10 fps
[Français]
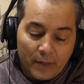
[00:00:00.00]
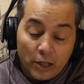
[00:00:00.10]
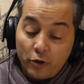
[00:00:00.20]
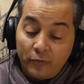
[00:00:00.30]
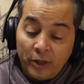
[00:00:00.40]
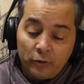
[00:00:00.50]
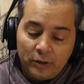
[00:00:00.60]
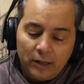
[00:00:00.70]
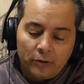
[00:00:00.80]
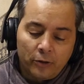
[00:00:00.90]
Je viens de
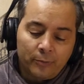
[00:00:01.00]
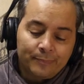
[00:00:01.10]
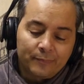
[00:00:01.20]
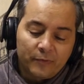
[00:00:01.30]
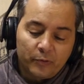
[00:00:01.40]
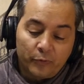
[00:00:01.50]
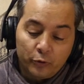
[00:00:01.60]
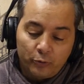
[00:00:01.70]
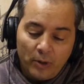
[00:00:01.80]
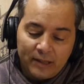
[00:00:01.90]
dire que
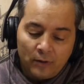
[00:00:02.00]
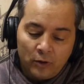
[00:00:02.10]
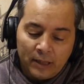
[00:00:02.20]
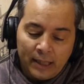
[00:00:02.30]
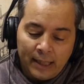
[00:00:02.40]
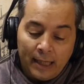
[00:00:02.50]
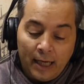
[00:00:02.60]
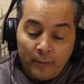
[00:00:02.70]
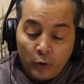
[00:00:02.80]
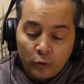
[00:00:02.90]
Françoise rendait
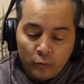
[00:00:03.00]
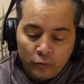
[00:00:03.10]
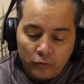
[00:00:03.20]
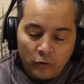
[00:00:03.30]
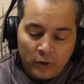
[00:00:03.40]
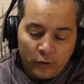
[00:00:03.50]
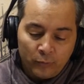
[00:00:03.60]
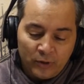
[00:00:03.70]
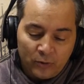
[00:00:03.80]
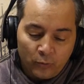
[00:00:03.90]
rarement compte dans les
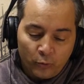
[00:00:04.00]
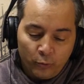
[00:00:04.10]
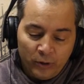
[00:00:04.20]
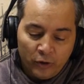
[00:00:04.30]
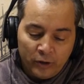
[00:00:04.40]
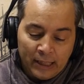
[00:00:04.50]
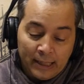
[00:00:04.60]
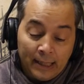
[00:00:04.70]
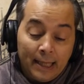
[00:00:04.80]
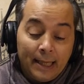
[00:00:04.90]
commissions qu'on lui
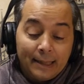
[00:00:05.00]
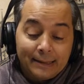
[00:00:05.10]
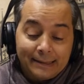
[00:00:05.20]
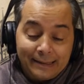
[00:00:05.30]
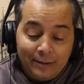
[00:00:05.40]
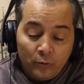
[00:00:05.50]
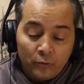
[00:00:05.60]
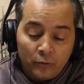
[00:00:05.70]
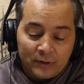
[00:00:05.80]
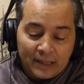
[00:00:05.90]
donnait, sinon
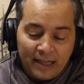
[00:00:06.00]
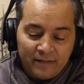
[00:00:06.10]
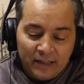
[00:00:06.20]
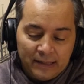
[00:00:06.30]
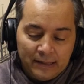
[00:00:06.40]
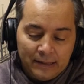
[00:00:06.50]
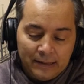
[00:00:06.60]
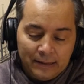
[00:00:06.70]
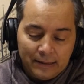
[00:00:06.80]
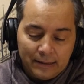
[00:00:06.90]
de ce qu'elle avait
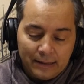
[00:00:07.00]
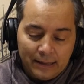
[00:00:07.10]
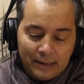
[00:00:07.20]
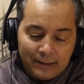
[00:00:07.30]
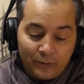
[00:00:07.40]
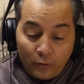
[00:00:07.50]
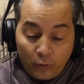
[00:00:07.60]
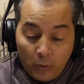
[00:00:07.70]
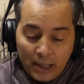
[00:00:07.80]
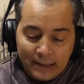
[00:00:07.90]
dit et sur
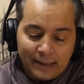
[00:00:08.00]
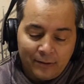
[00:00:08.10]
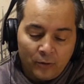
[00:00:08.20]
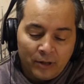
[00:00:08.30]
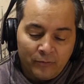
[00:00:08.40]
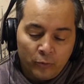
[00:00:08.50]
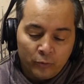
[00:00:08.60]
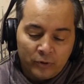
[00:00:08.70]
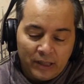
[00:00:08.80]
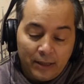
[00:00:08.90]
quoi elle s'étendait
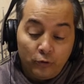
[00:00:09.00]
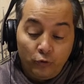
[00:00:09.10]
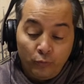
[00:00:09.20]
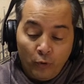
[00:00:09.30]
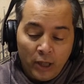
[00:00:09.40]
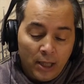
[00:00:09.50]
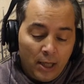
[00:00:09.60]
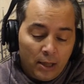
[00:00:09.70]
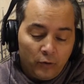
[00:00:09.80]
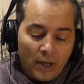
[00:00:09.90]
volontiers, du moins
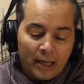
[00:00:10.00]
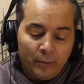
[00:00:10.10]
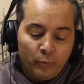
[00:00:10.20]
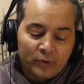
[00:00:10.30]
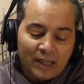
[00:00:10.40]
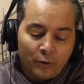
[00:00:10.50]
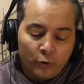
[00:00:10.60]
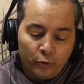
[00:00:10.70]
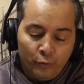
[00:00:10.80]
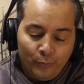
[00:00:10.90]
de la réponse
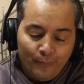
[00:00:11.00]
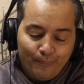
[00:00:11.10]
attendue.